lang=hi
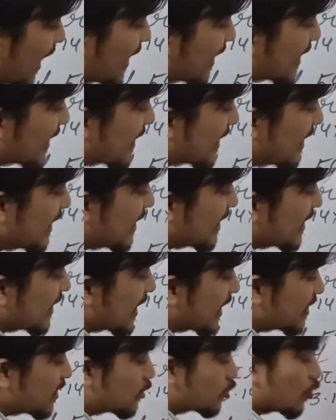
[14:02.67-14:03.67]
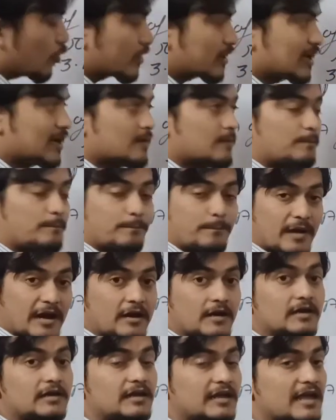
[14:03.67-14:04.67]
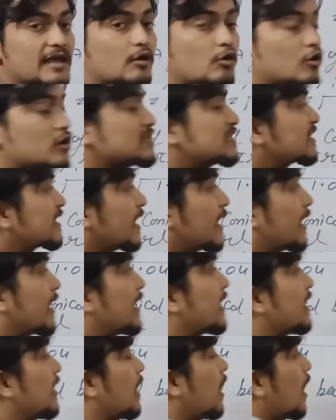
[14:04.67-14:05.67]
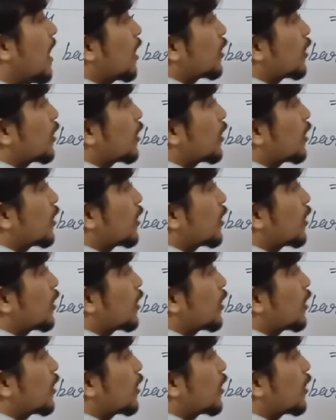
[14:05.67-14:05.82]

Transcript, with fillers: आएगी यानी टोटल पेंट की कॉस्ट क्या रहेगी